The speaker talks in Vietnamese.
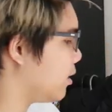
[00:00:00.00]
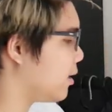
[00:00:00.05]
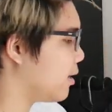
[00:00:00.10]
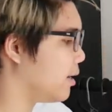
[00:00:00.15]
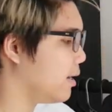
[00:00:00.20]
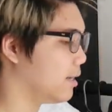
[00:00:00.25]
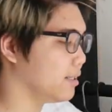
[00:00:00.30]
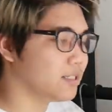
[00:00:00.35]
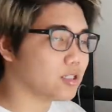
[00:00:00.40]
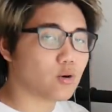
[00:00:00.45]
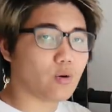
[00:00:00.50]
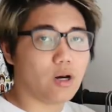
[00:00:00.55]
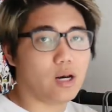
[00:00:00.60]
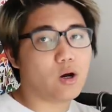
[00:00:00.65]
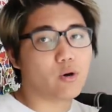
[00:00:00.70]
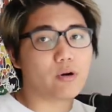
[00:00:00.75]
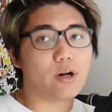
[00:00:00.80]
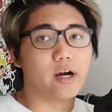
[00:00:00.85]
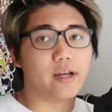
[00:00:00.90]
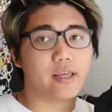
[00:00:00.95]
lẽ đây là chiếc quần
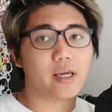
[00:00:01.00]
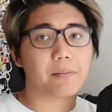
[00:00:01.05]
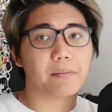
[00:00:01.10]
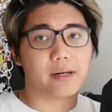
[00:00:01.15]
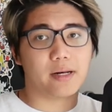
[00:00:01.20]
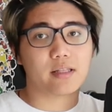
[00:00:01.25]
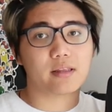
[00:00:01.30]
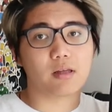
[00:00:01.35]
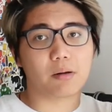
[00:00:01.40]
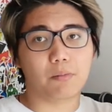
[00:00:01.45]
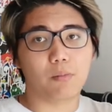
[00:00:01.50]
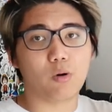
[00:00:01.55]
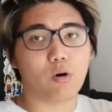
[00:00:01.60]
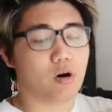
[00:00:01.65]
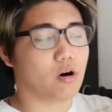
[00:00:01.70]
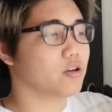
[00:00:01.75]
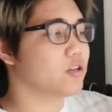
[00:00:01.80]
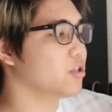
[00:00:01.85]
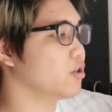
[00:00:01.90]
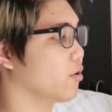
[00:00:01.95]
lâu đời nhất mình đã từng mua
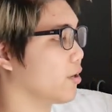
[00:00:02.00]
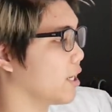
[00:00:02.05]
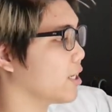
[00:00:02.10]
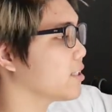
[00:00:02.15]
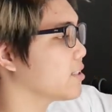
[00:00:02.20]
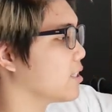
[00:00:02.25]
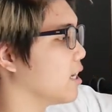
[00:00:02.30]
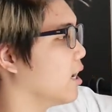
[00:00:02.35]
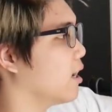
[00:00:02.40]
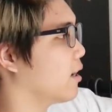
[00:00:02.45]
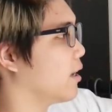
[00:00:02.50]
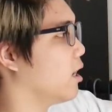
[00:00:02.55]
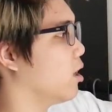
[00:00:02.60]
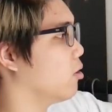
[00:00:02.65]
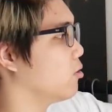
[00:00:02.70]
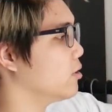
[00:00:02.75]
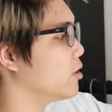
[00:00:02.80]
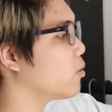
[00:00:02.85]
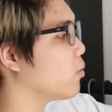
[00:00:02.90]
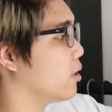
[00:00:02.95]
ở Original Gangster,
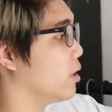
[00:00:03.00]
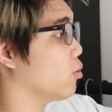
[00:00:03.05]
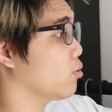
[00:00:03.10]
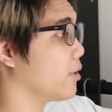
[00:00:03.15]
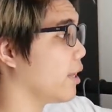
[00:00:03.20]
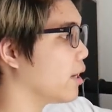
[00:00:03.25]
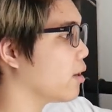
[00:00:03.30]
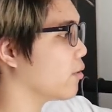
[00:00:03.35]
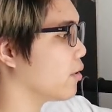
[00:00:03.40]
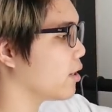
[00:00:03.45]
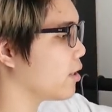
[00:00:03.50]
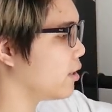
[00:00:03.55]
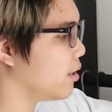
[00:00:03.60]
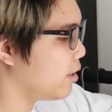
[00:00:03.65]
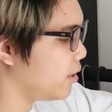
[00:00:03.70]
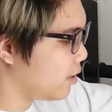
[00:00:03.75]
kiểu chiếc quần đầu tiên luôn đấy.